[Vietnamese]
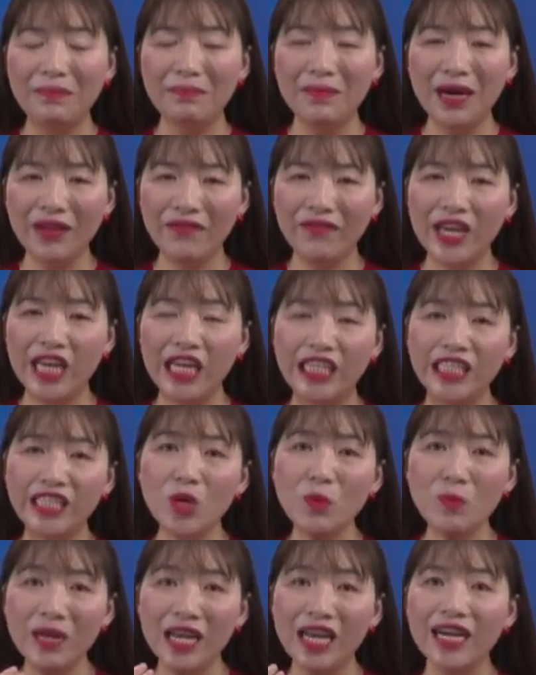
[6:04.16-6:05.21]
Bởi vì
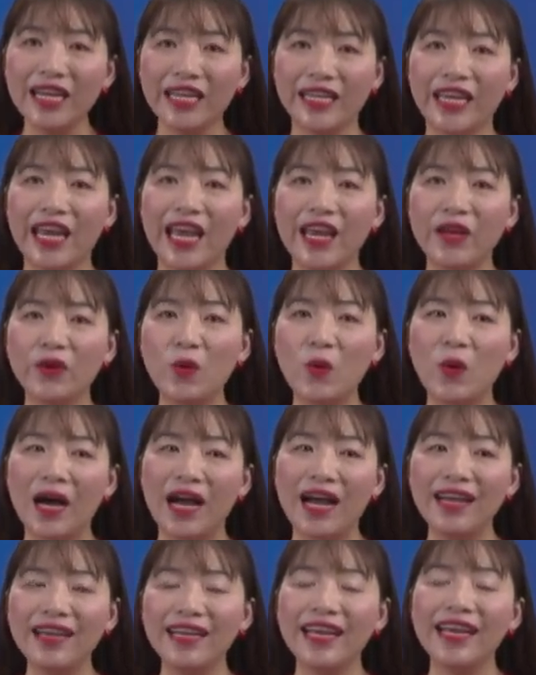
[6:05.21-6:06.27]
trong lời kể
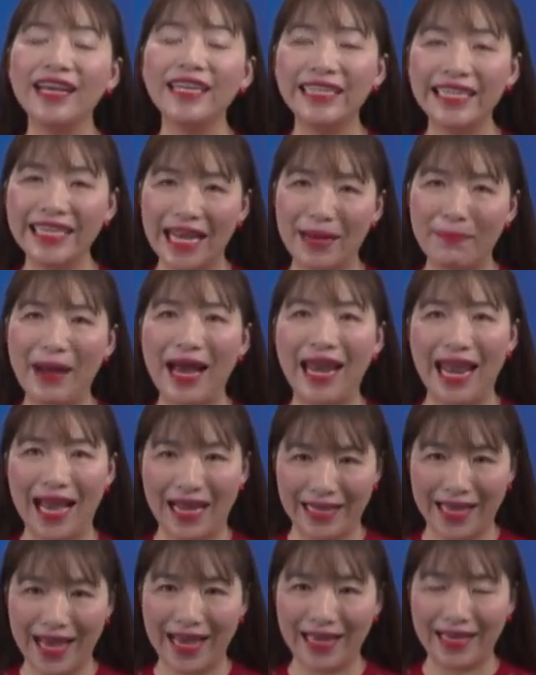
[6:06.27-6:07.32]
của người đàn bà
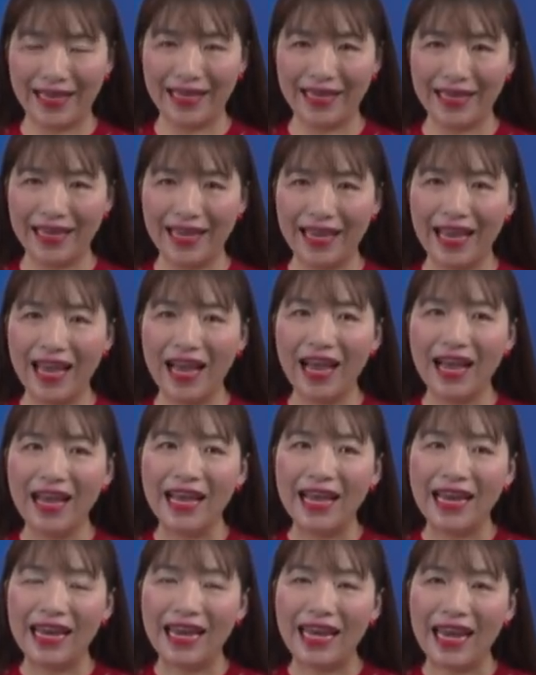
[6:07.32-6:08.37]
làng chài,
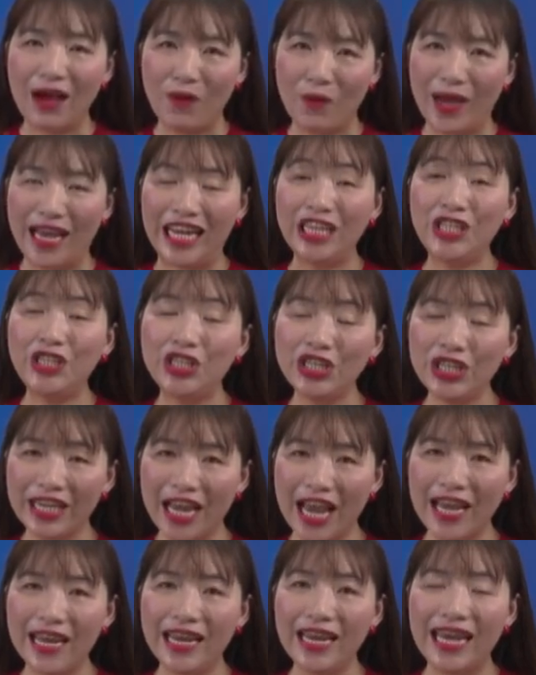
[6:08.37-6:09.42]
lão ấy trước
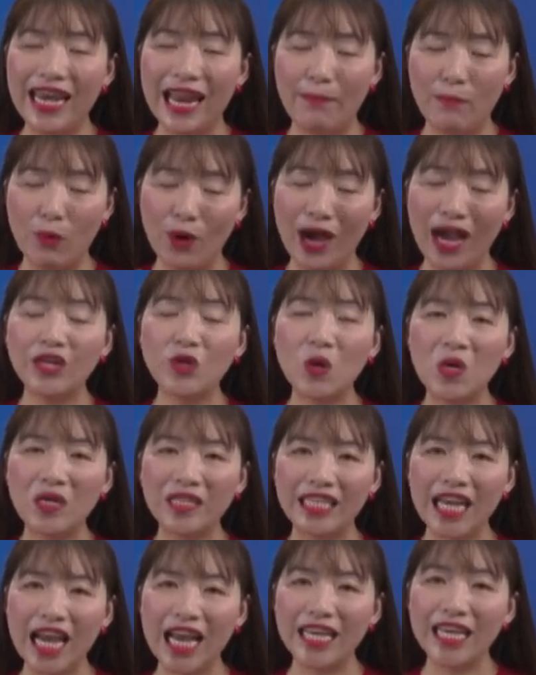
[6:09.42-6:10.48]
đây là một anh
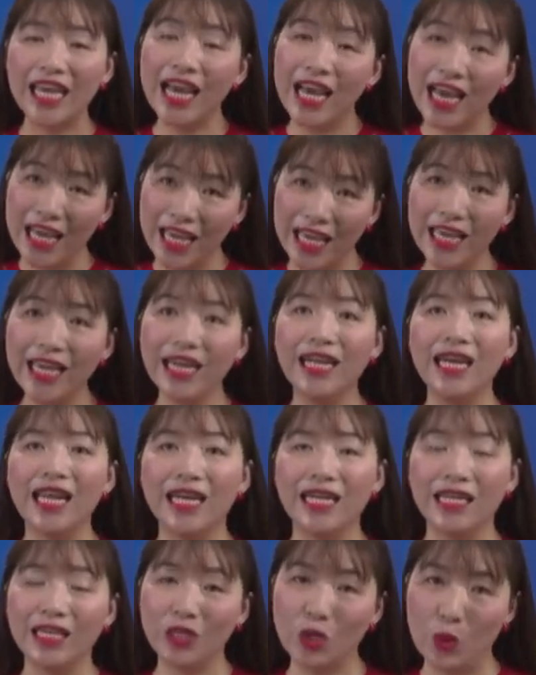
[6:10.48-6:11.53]
con trai hiền
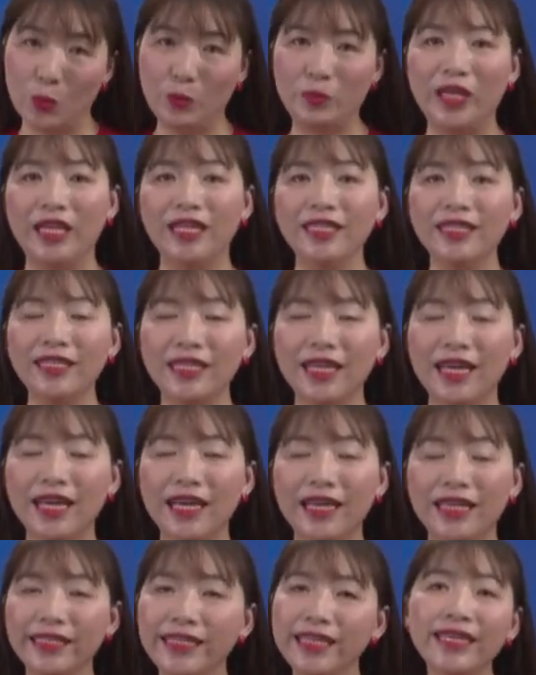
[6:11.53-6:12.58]
lành cục tính
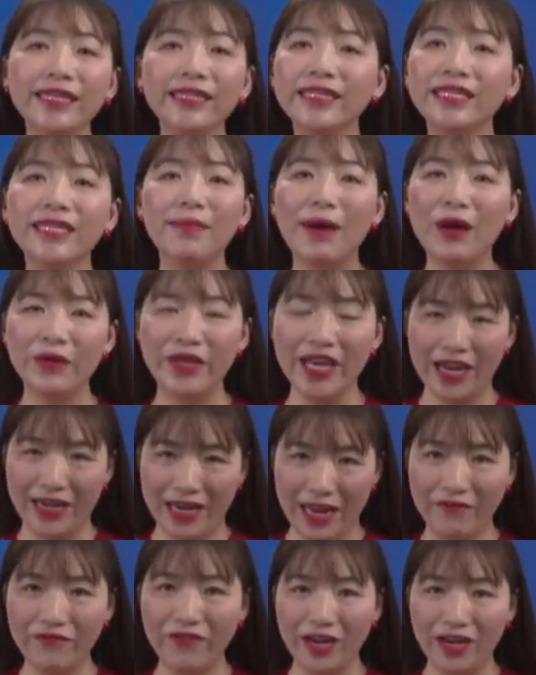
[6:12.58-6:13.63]
nhưng chưa bao giờ
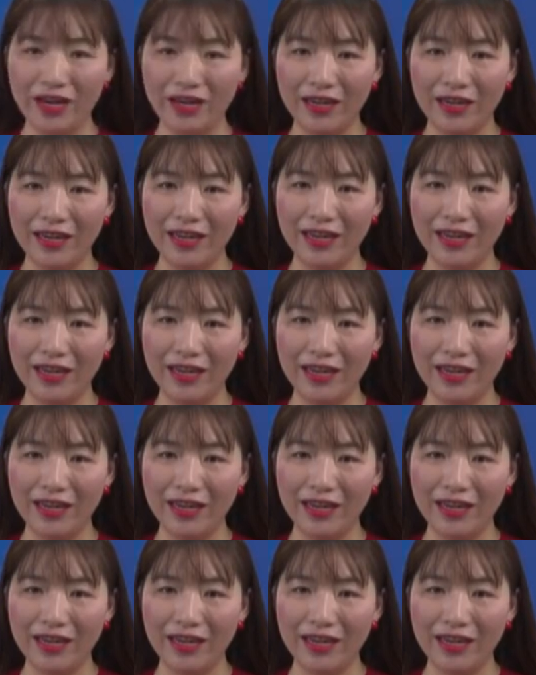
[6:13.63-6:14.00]
đánh vợ.